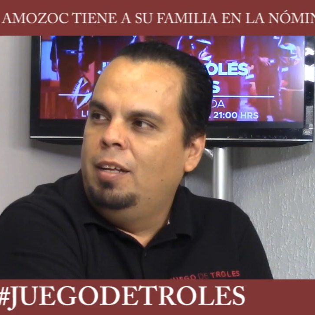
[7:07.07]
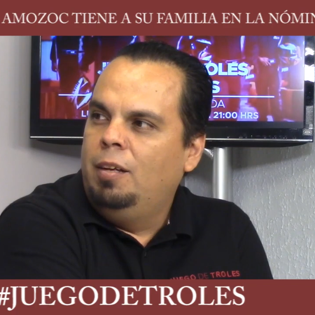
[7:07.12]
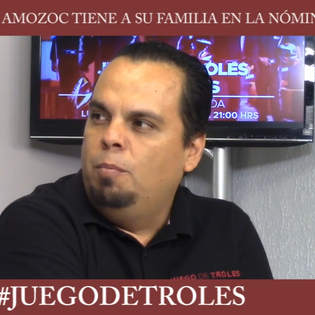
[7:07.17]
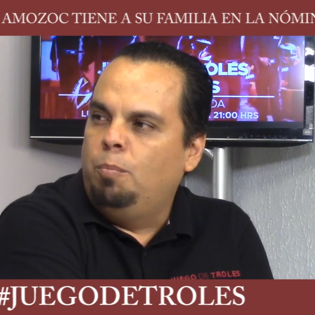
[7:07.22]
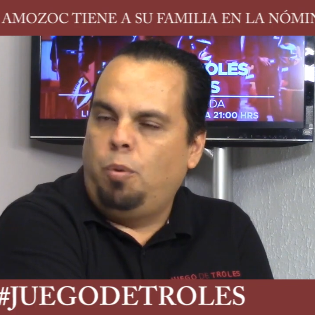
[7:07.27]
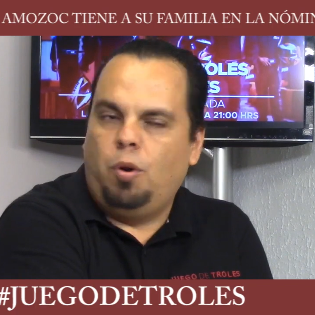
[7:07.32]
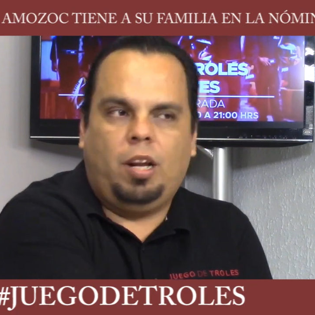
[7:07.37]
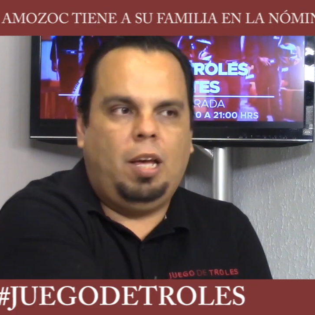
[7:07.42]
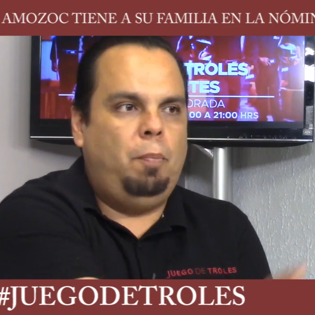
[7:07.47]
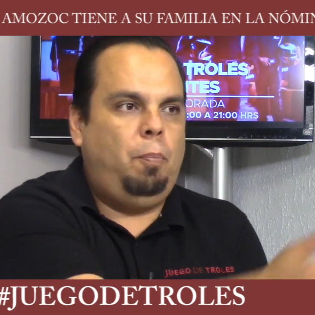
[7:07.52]

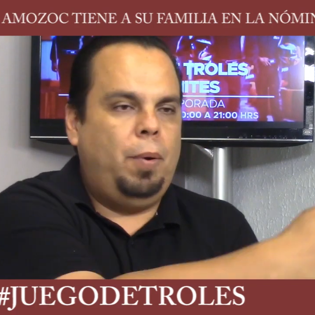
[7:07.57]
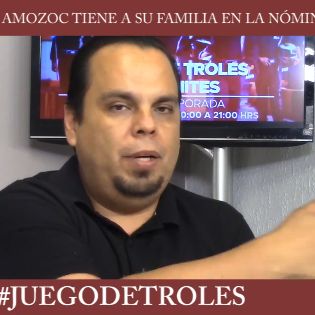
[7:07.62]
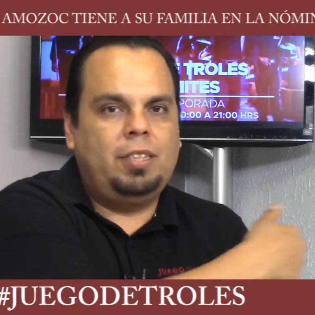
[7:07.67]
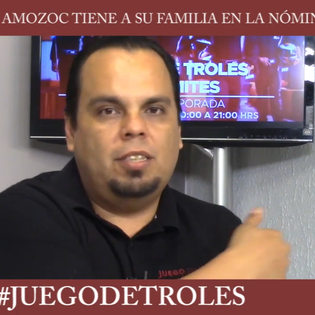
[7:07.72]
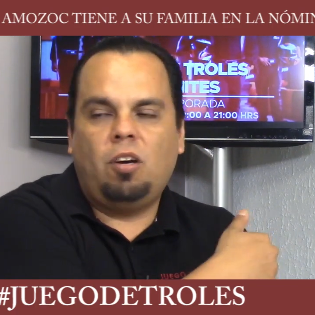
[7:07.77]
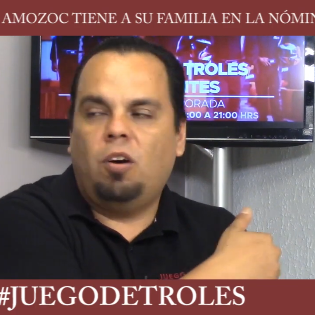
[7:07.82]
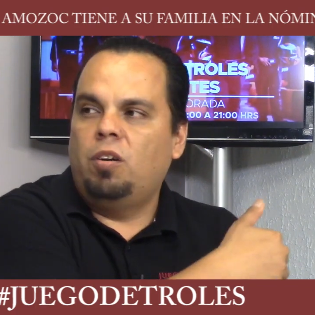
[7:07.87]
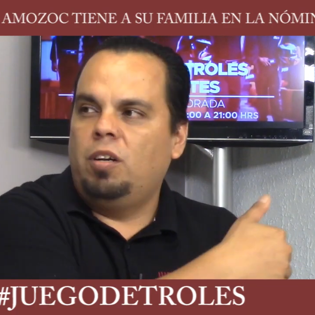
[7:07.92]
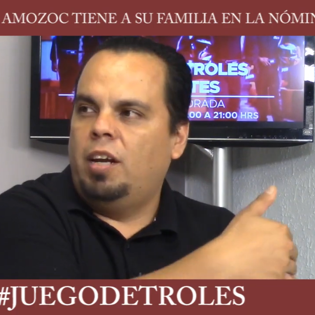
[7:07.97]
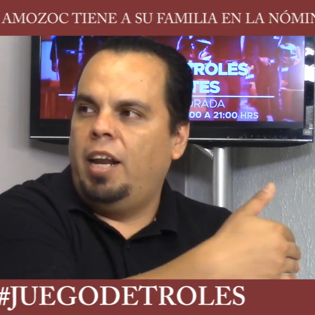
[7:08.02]
porque pues
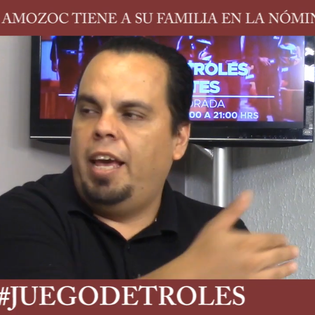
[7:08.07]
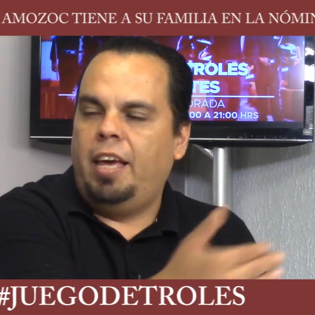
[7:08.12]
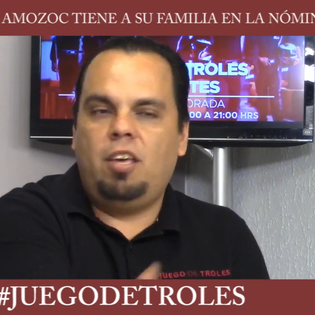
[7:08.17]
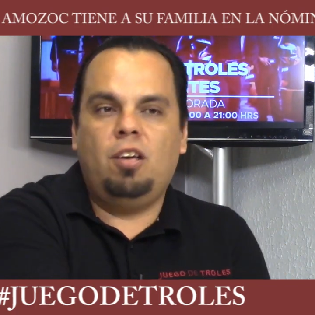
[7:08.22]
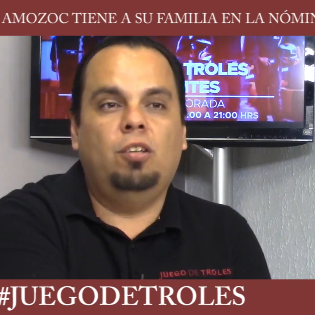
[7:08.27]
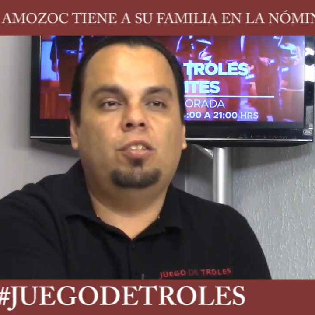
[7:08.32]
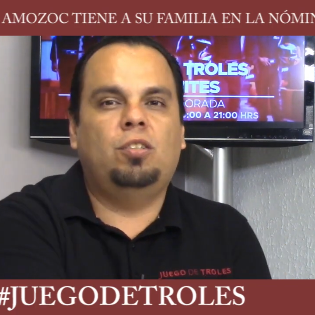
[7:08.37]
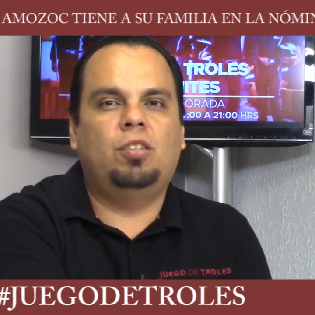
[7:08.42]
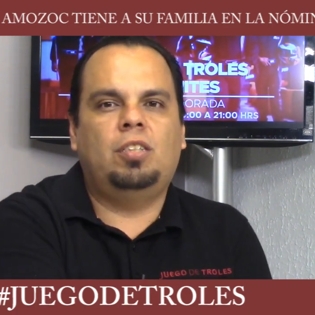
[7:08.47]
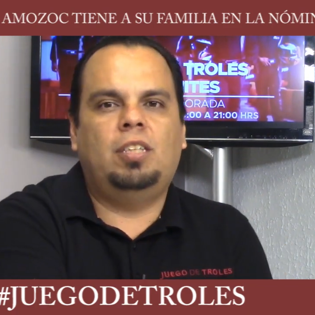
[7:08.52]
con
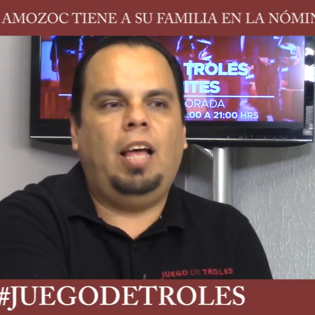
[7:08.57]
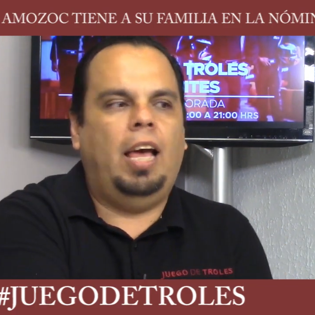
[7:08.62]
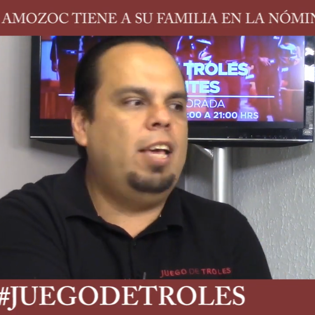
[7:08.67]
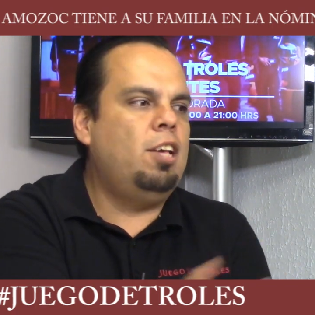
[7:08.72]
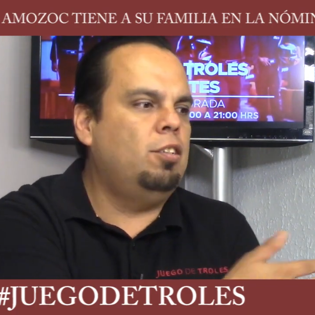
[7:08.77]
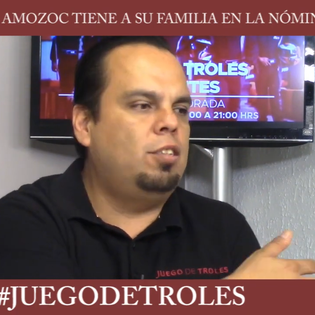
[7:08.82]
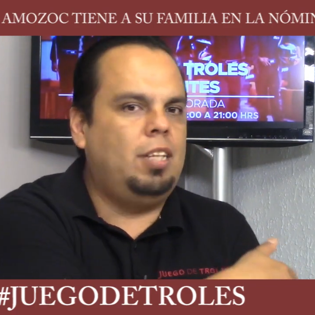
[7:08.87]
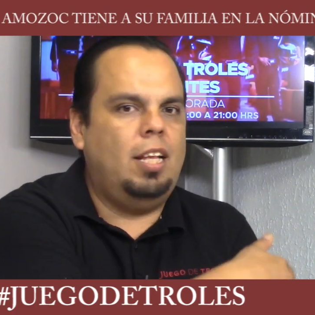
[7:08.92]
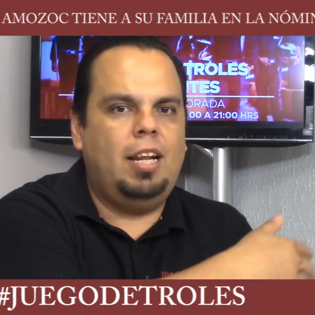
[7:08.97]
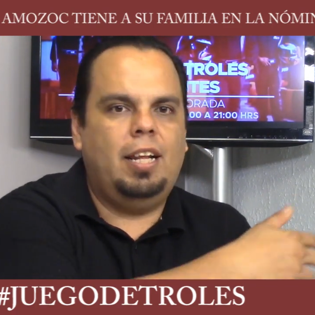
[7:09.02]
ellos,
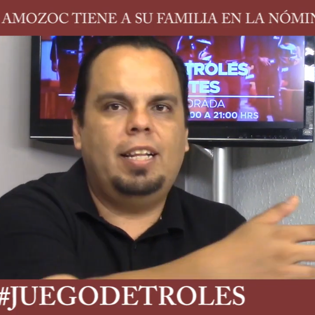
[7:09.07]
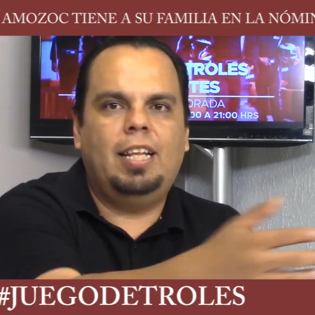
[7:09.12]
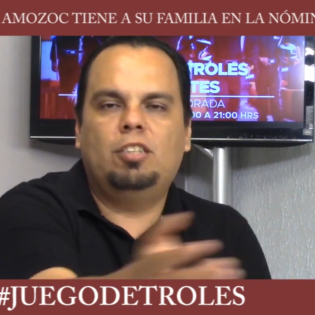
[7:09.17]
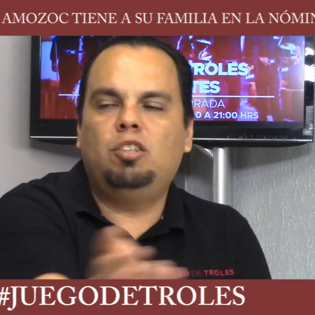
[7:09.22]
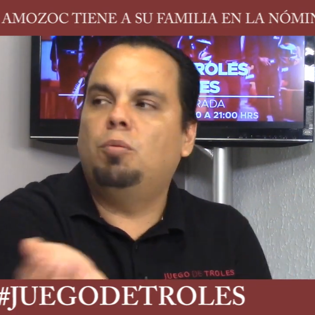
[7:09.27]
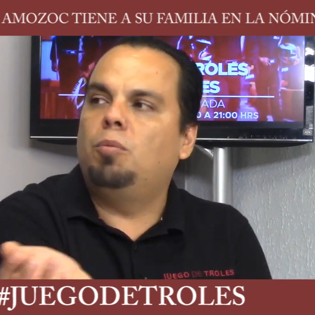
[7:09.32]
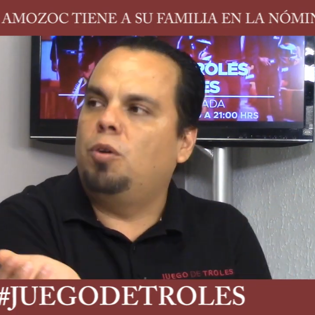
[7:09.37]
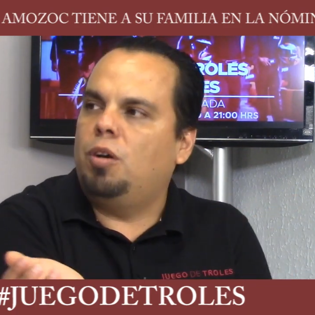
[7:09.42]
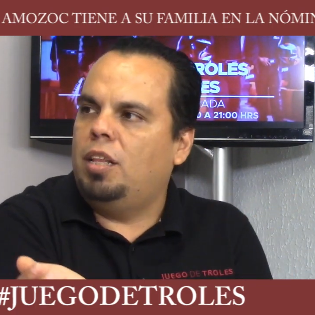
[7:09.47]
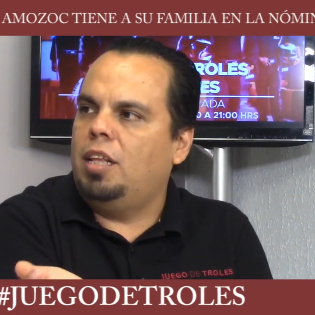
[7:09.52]
ellos tienen de
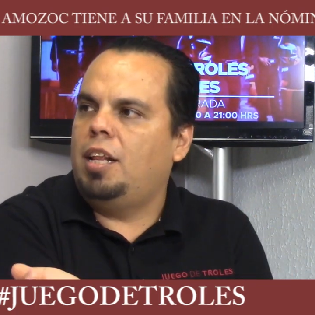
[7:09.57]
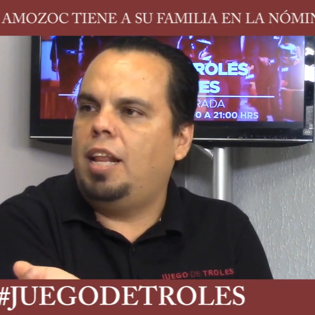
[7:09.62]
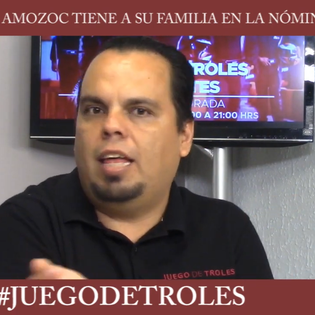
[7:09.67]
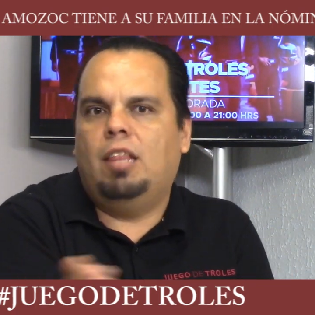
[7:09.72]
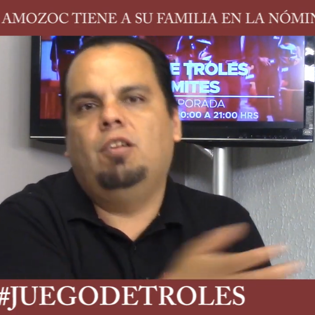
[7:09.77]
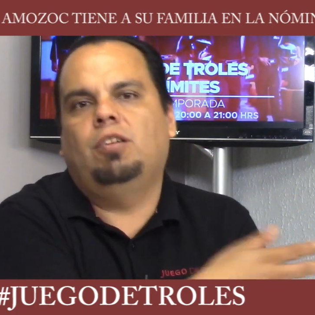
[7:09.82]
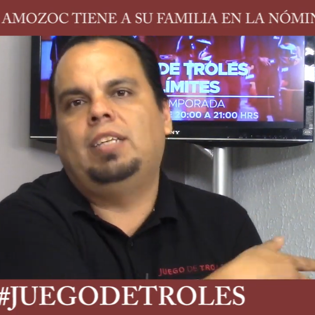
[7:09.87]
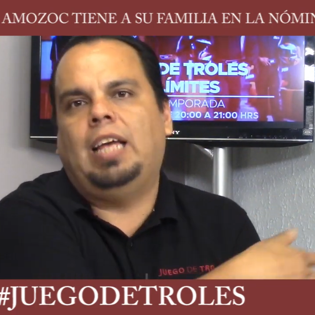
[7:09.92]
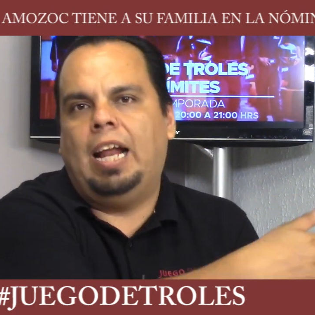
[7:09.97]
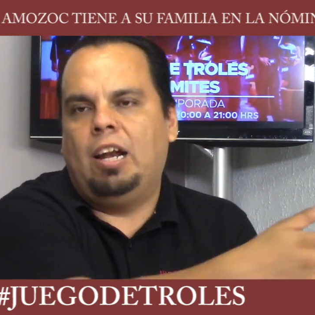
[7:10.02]

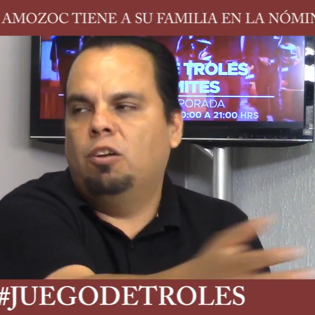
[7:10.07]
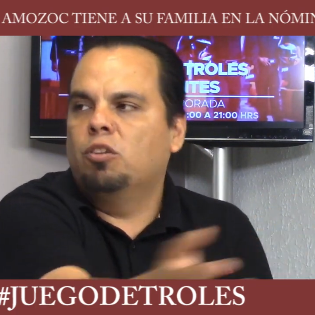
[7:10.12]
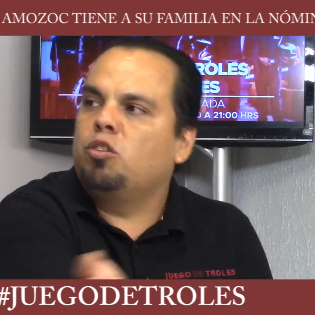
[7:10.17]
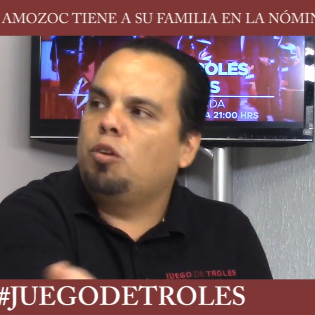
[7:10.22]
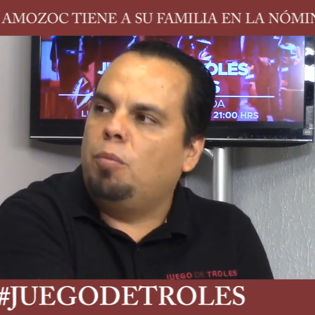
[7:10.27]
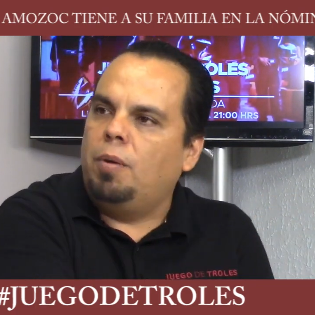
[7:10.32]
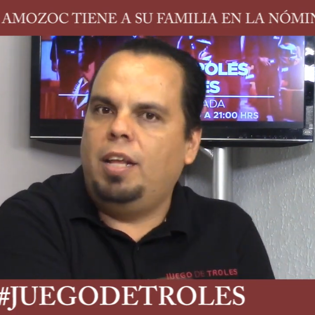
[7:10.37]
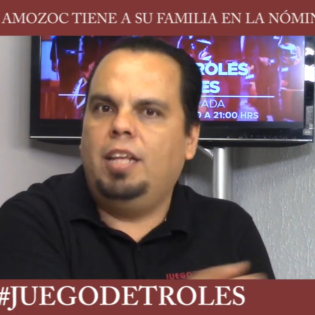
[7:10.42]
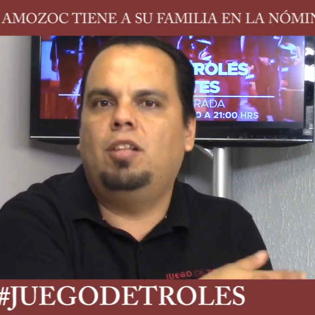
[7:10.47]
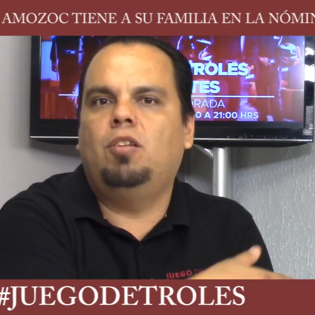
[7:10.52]
subordinados a los
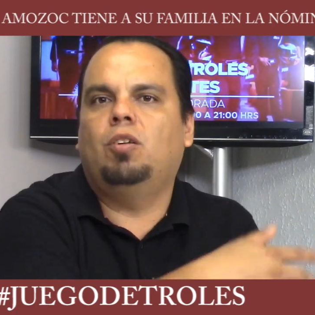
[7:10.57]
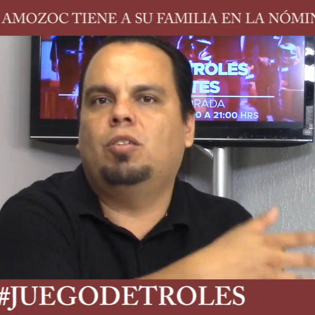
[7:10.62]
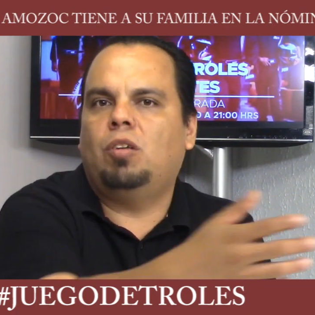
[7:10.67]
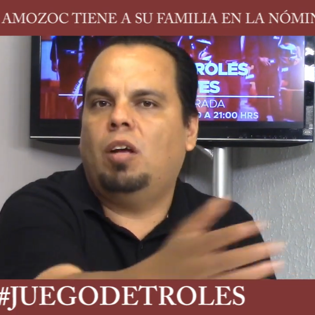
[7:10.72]
sobrinos,